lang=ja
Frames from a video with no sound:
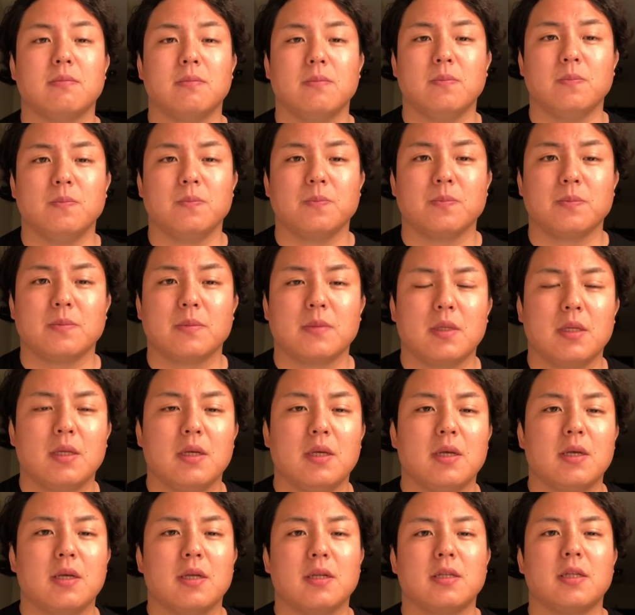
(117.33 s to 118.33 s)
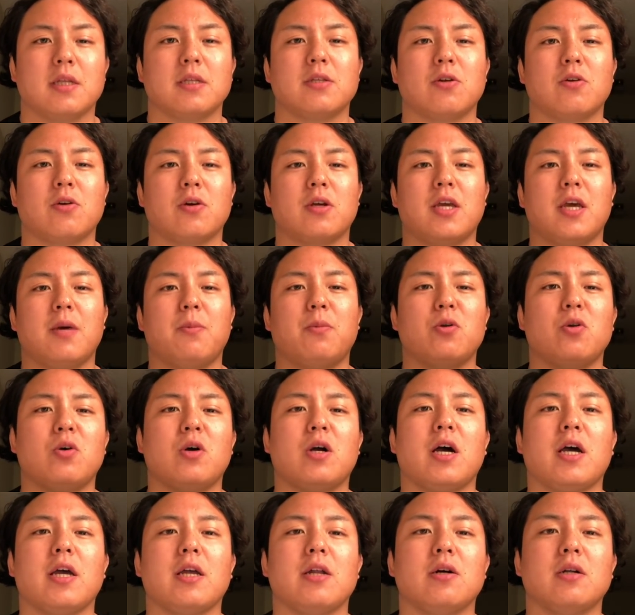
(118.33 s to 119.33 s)
うん。で、その獣
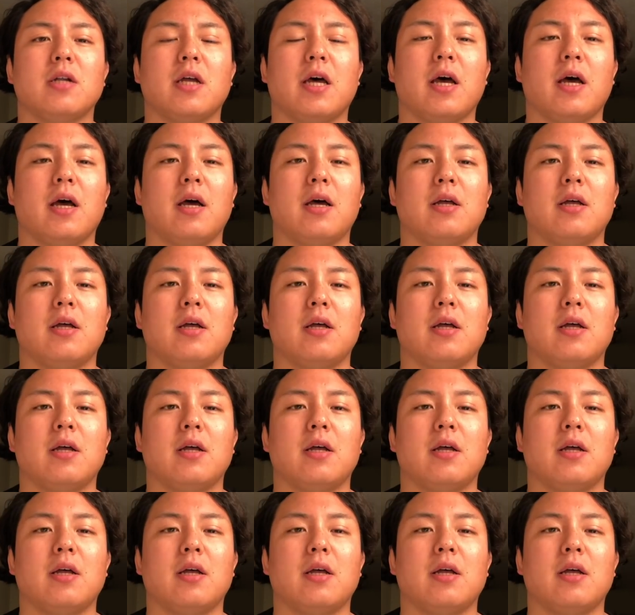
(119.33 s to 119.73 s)
会のね、